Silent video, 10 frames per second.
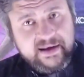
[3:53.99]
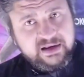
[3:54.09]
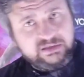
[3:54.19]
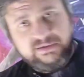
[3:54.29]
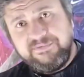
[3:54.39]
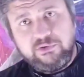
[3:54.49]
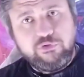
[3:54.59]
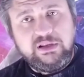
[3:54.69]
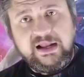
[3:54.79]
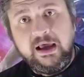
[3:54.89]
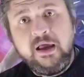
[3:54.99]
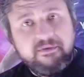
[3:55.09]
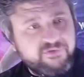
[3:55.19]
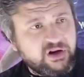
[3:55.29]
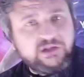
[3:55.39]
نحتفل كلنا
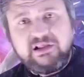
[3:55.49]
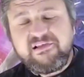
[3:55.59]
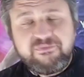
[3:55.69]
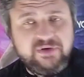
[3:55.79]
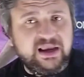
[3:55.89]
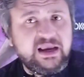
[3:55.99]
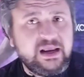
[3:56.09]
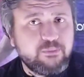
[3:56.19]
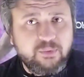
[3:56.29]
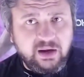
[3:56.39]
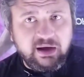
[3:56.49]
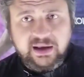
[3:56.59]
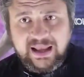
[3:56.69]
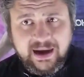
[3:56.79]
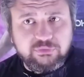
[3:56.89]
في رادس في
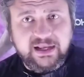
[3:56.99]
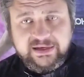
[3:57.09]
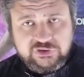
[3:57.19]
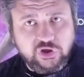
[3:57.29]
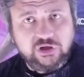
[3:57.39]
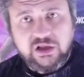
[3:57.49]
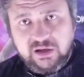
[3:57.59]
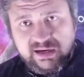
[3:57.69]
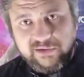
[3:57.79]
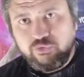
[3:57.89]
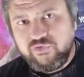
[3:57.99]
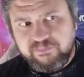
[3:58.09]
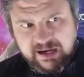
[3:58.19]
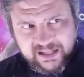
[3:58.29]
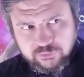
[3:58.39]
المباراه العوده ان شاء الله لان
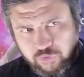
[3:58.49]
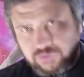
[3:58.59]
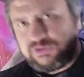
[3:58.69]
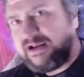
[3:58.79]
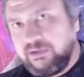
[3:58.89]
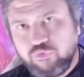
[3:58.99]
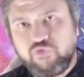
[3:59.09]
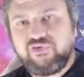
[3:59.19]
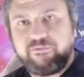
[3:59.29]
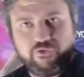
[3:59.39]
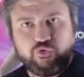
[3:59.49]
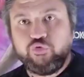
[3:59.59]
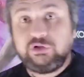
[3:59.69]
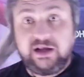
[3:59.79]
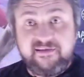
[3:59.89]
تونس بدات تحط رجل ونص في الصعود